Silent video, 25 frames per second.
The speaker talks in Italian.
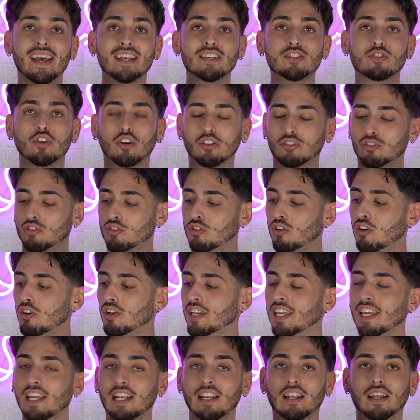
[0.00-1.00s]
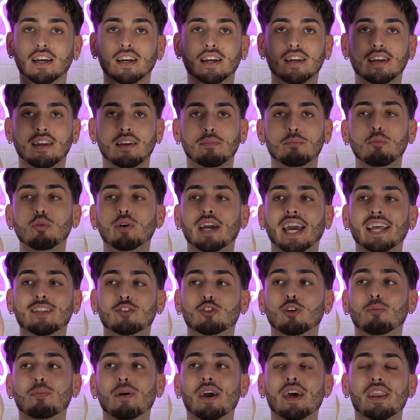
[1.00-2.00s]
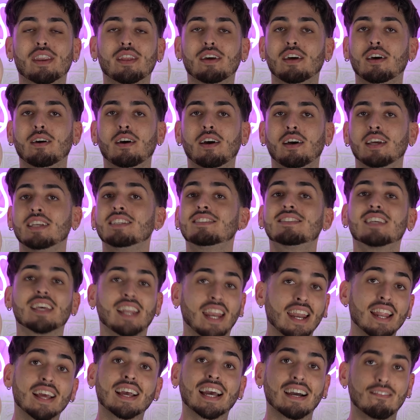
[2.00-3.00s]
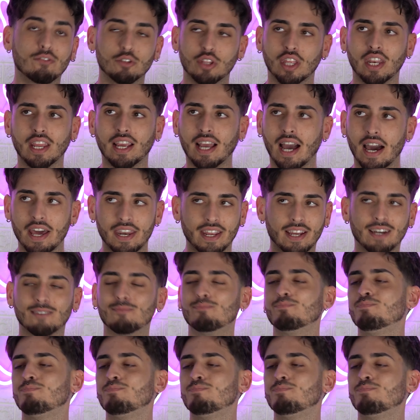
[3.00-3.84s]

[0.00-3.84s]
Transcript: E sotto il buchetto per eh, inserire il cavo di ricarica.